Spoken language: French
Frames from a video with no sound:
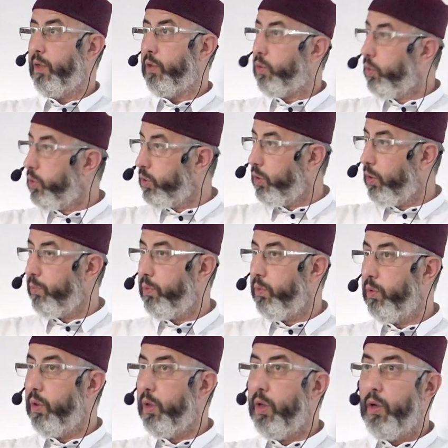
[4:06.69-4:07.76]
Tous
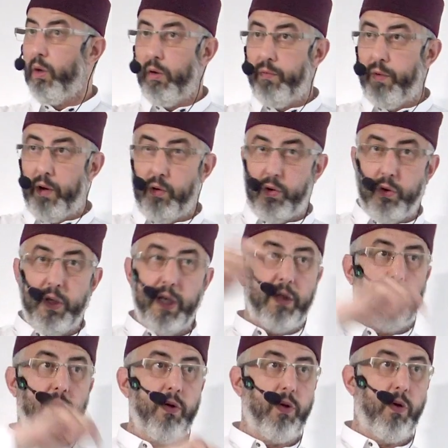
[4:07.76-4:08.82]
debout. On va
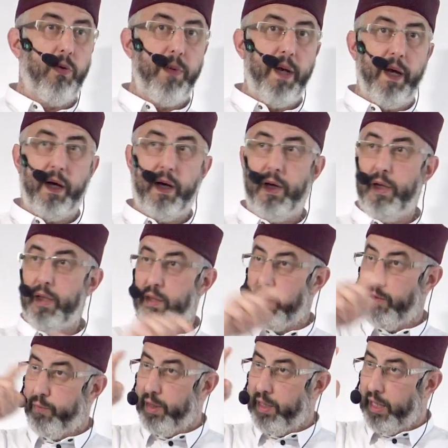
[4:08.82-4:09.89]
reconnaître notre mère.
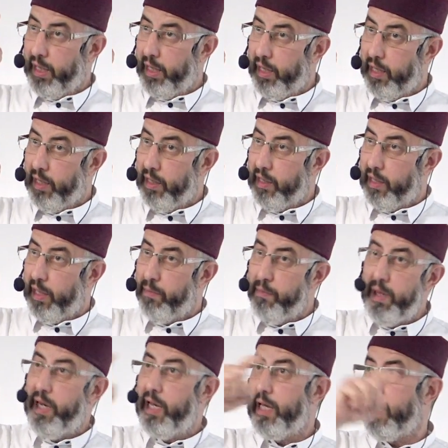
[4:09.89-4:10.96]
Ça fait des,
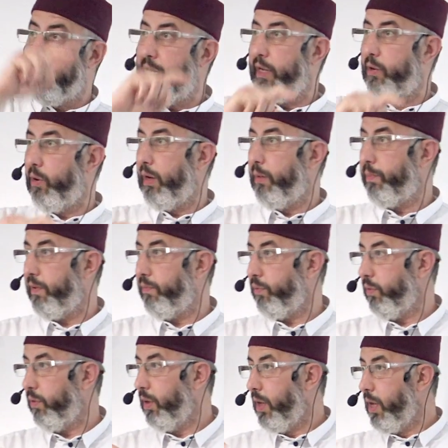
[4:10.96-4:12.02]
milliers d'années qu'on ne l'a pas
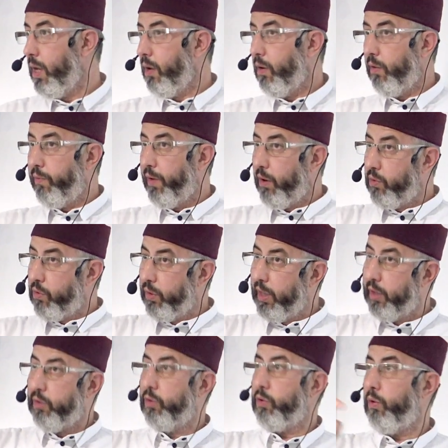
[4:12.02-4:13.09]
vue. On va
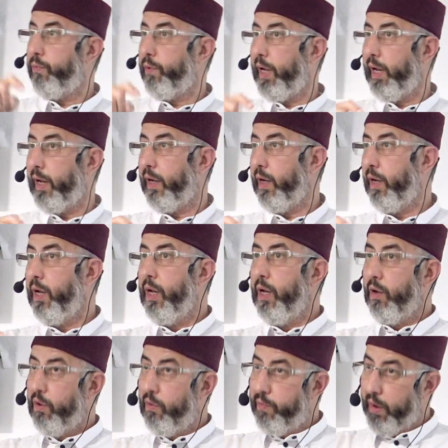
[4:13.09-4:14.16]
reconnaître notre frère.
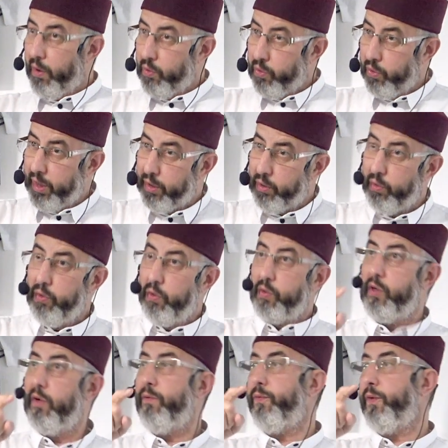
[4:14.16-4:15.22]
On va reconnaître
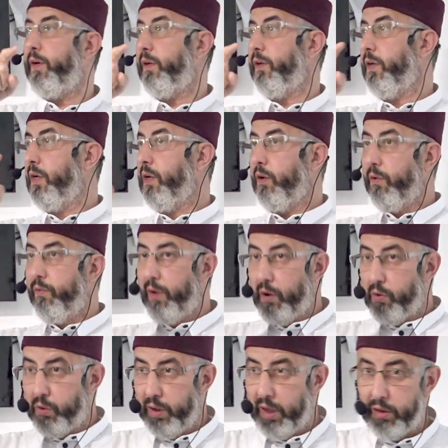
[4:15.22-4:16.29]
nos enfants. On va
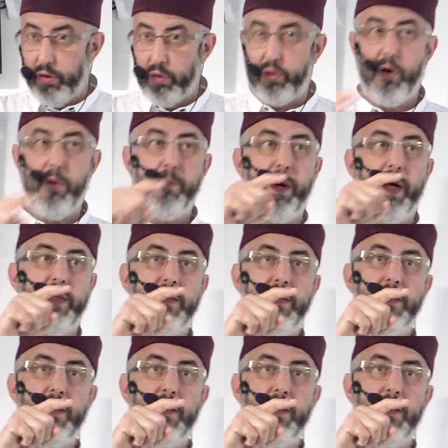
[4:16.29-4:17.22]
reconnaître notre compagne.